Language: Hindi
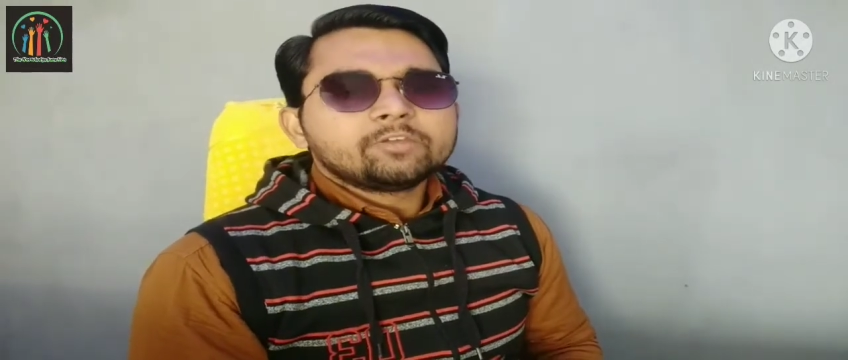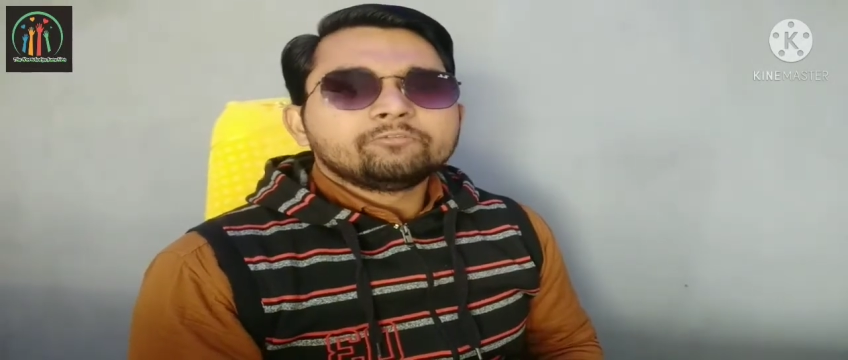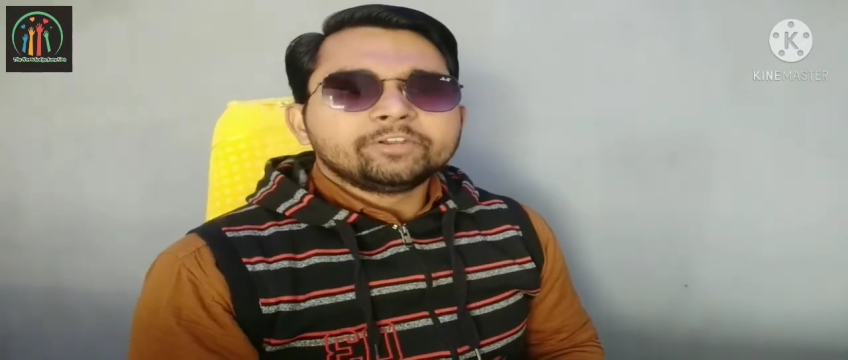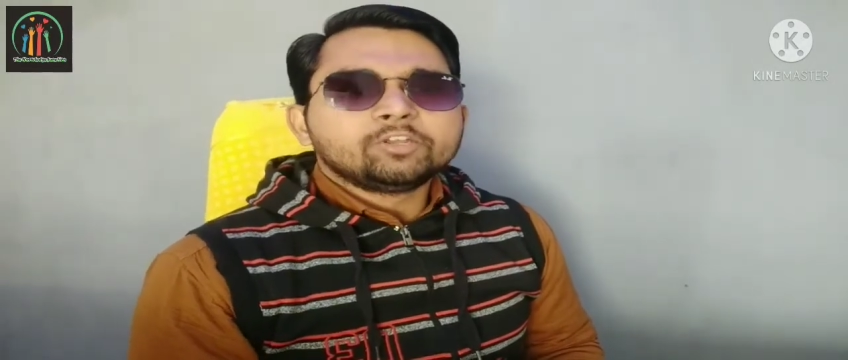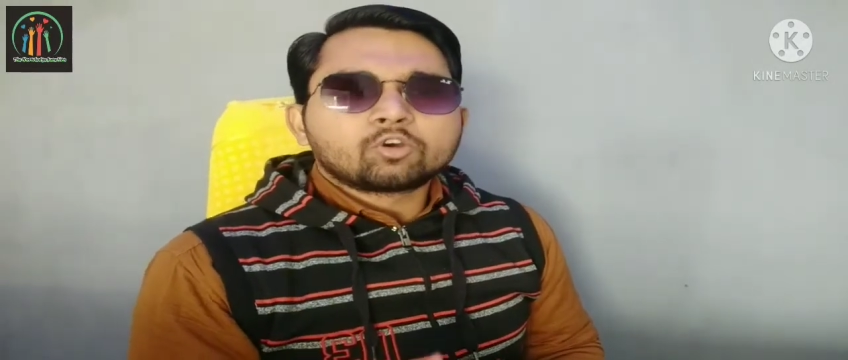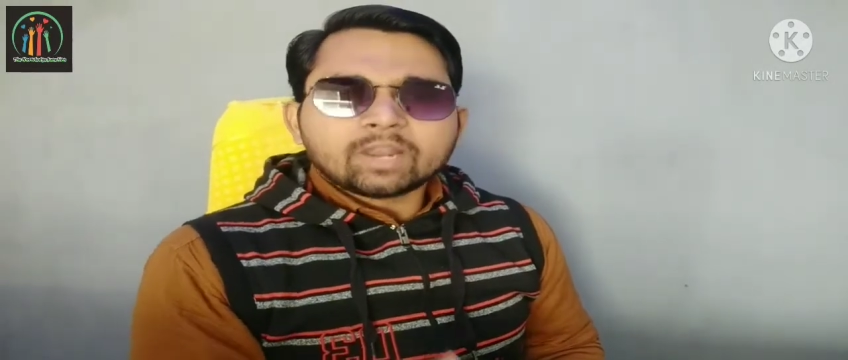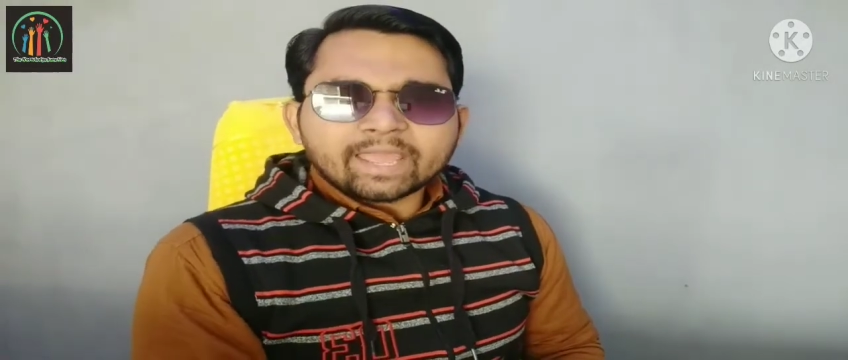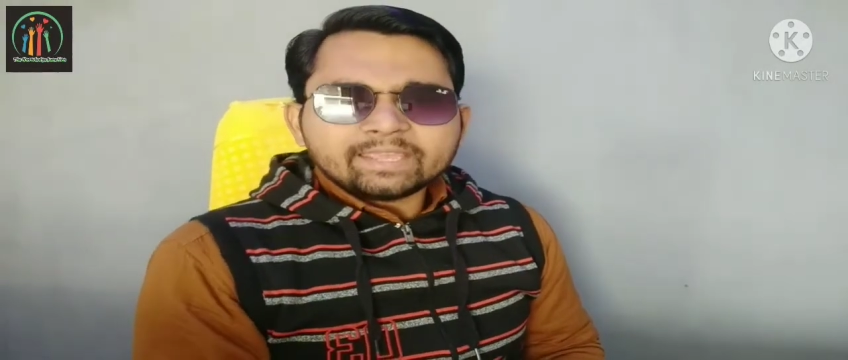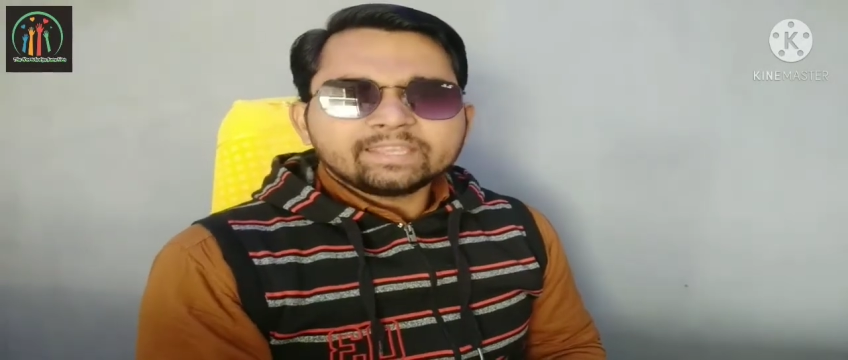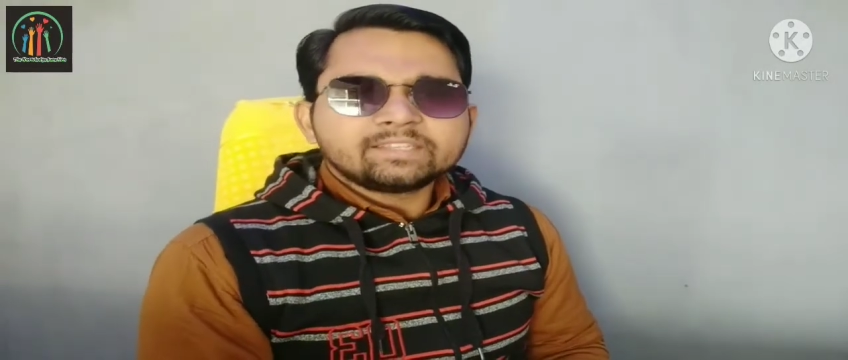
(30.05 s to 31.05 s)
वीडियो को
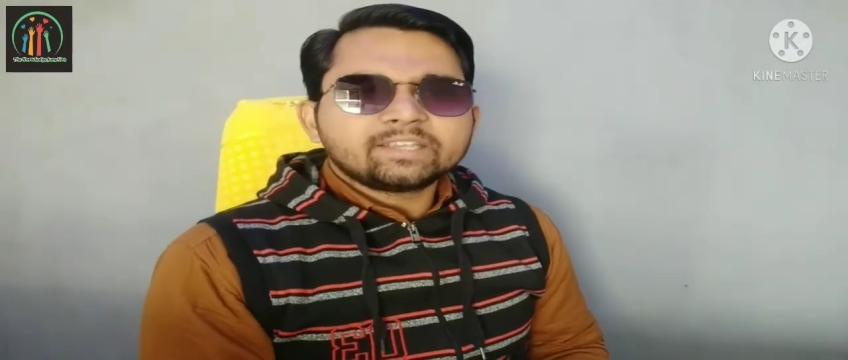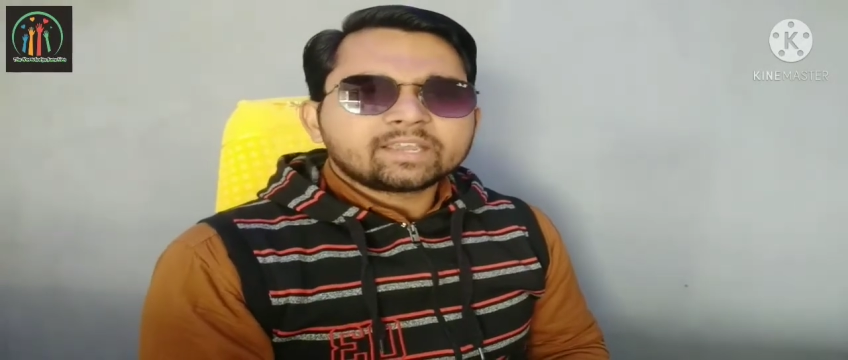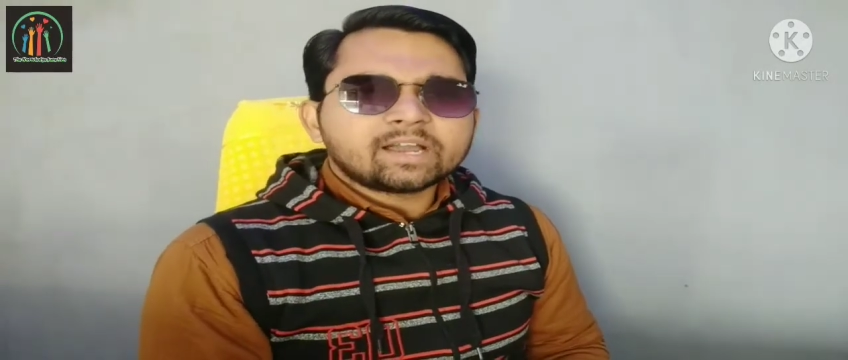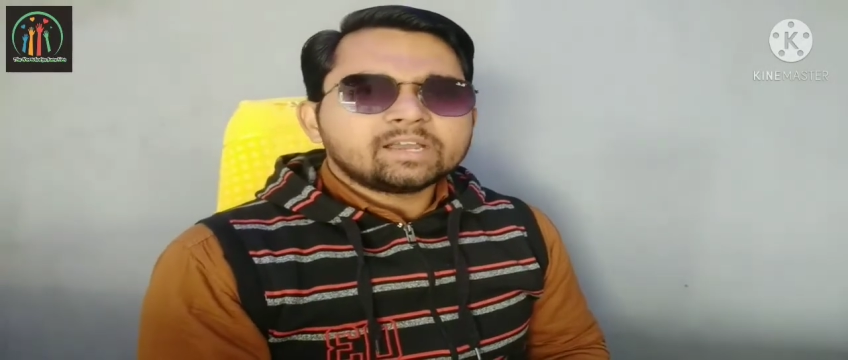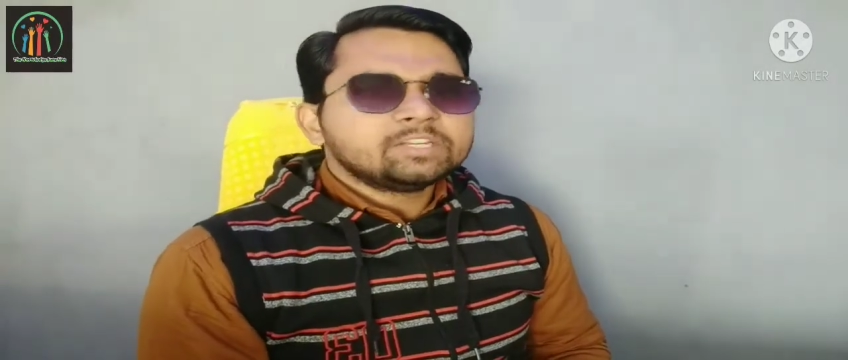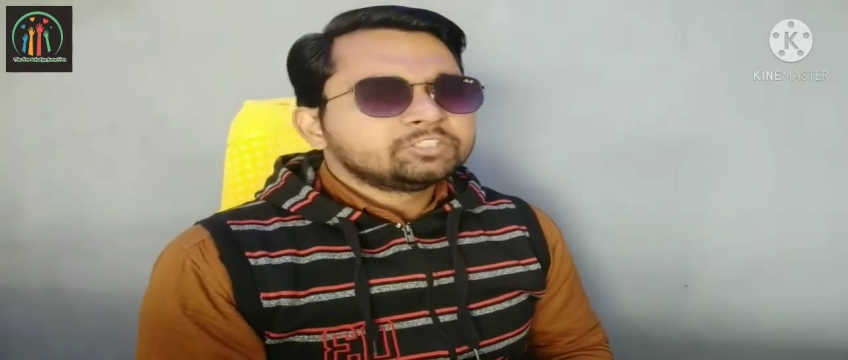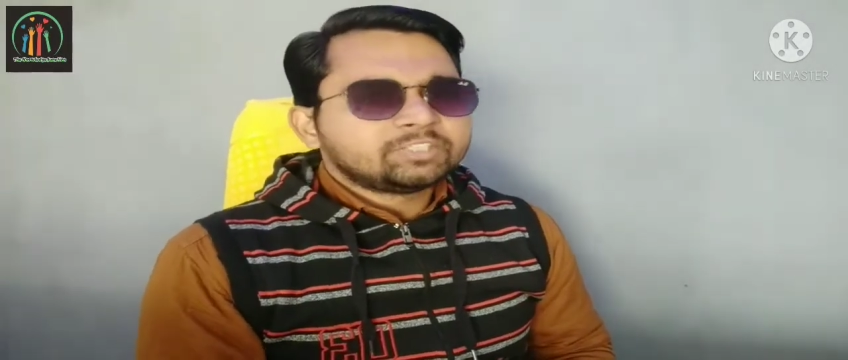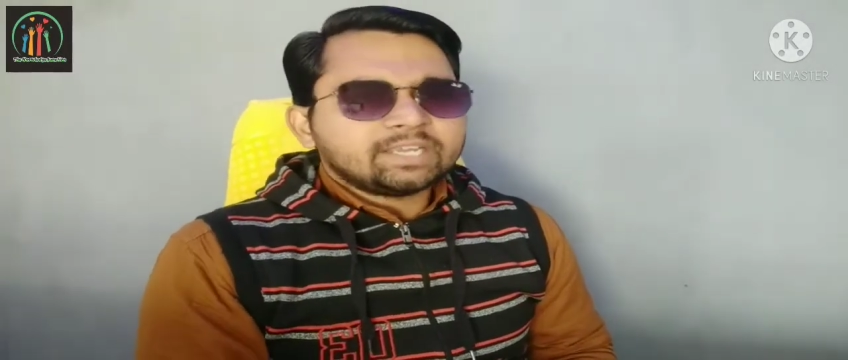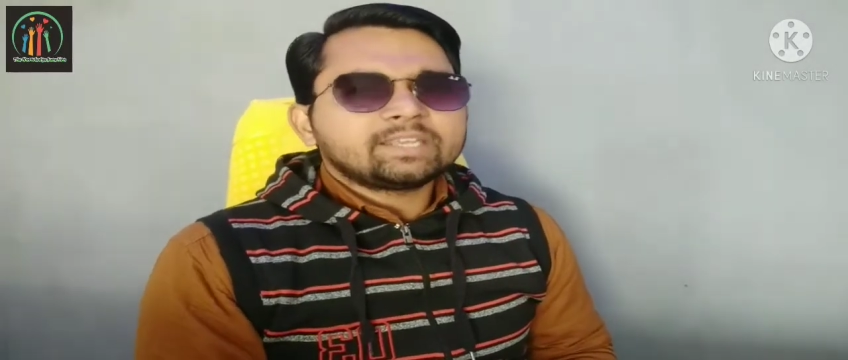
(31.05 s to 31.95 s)
लाइक कीजिएगा शेयर